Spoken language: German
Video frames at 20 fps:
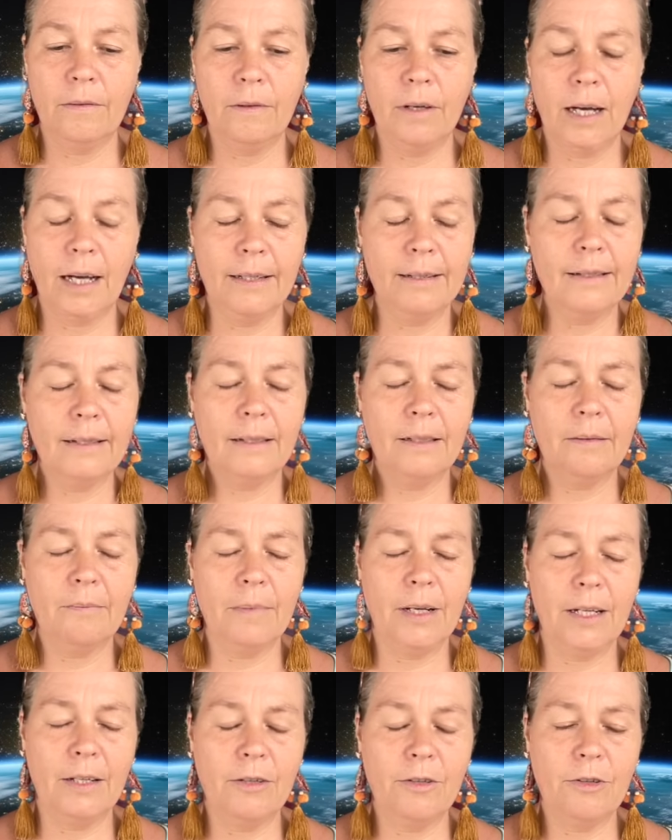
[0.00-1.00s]
andere
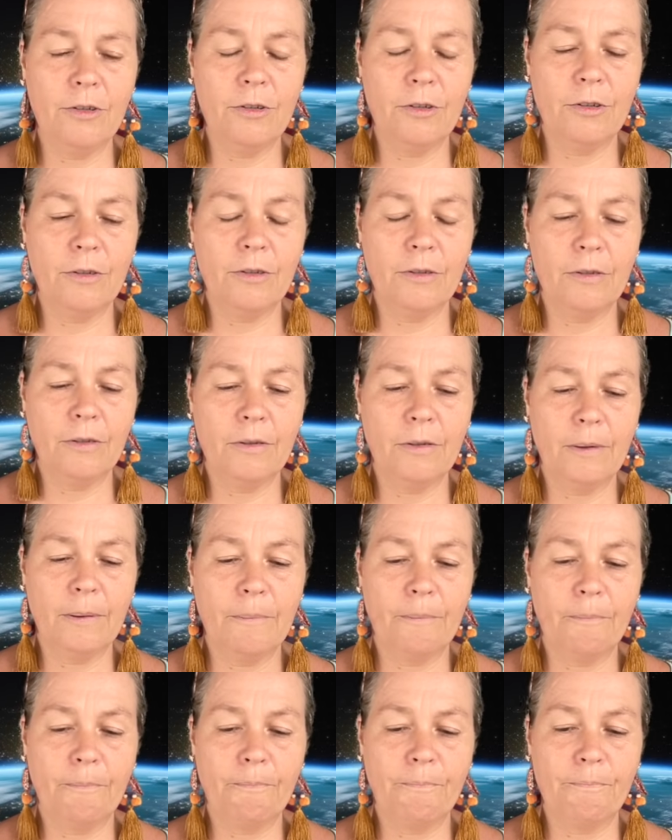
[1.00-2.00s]
Menschen
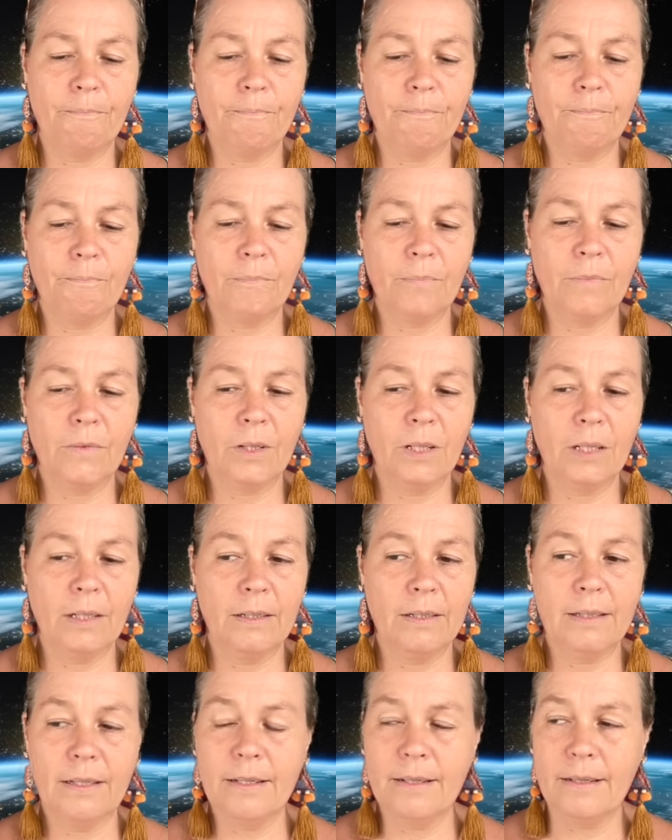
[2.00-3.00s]

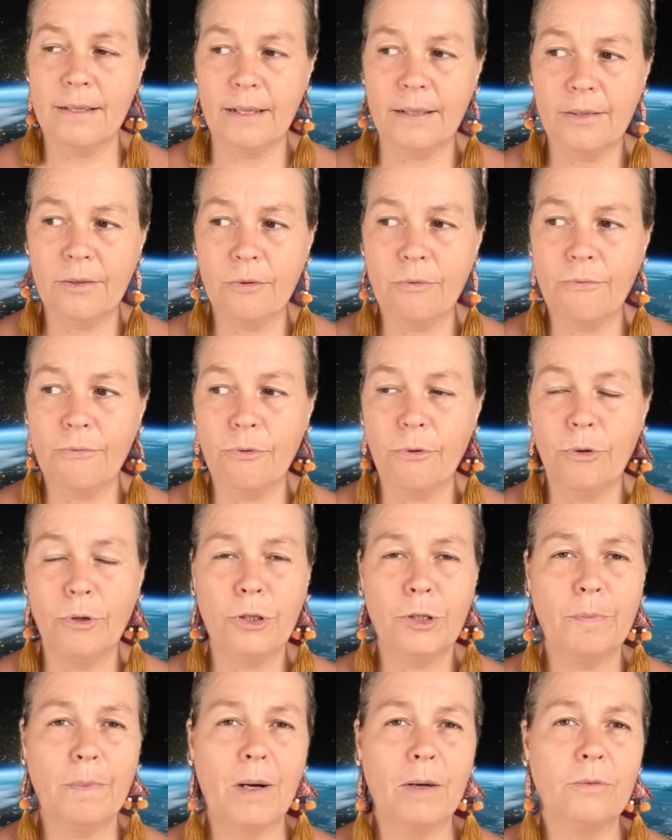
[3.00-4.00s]
sind ja so
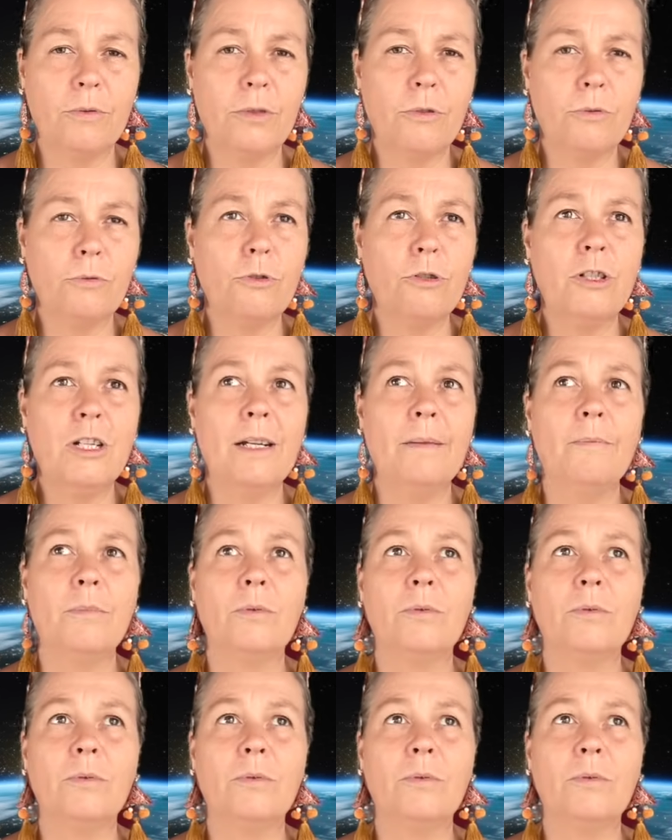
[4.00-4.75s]
furchtbar und so schlimm